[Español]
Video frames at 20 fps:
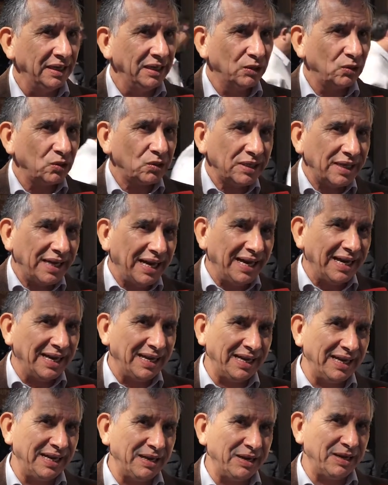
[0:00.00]
Entonces,
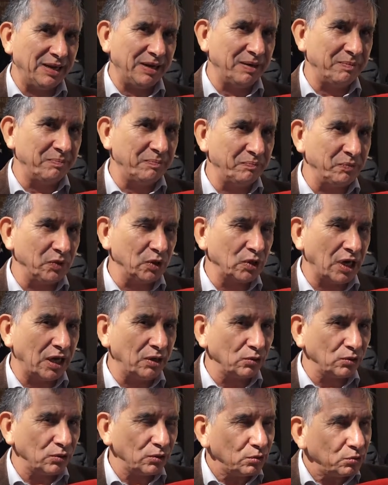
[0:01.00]
eh, a
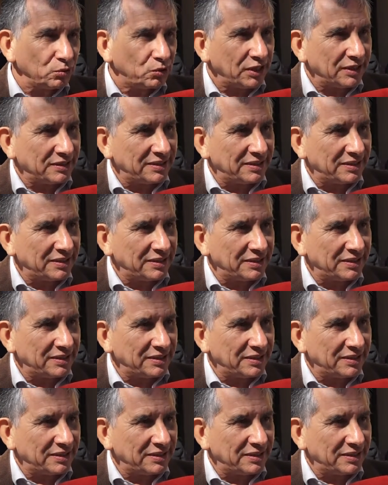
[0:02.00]
nosotros nos gusta